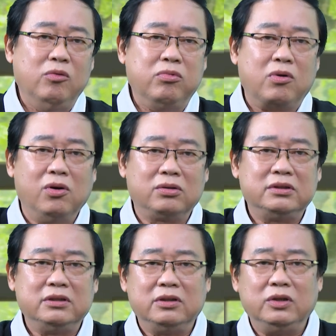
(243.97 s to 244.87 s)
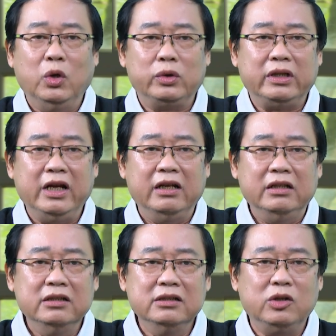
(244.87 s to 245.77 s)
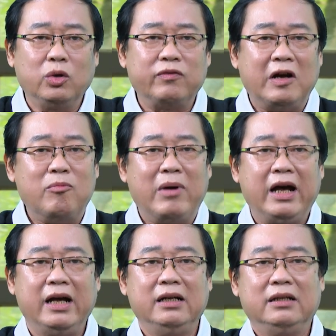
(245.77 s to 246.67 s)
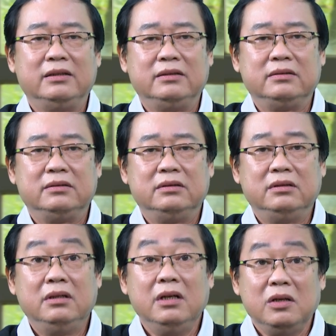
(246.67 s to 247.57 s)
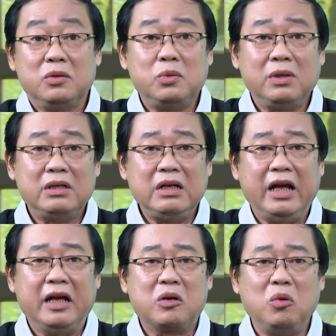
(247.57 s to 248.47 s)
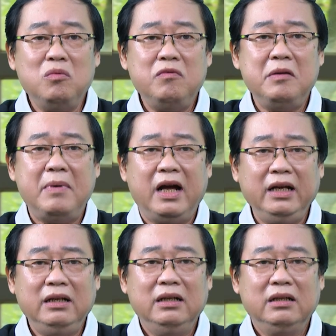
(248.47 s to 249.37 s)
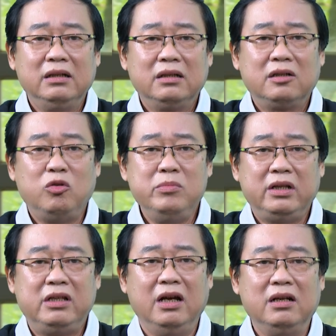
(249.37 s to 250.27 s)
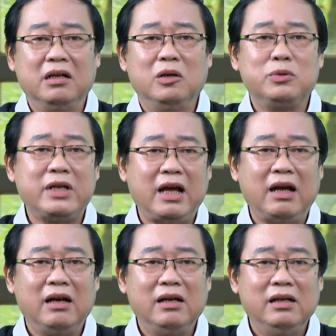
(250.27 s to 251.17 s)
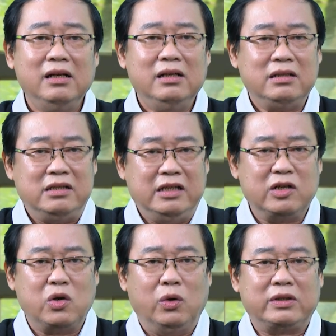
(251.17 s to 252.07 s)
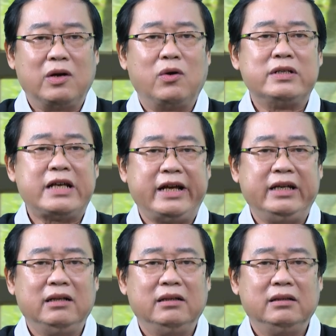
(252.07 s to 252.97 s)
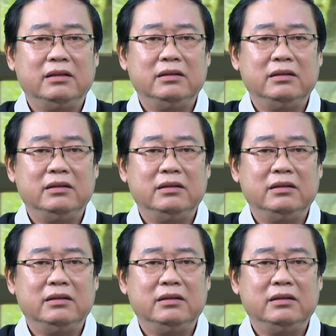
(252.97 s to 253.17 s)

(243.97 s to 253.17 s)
Đồng cốt đốt tiền như đốt vàng mã, suốt ngày cúng với bái, không biết tiền ở đâu ra, chỉ khổ thằng con dài.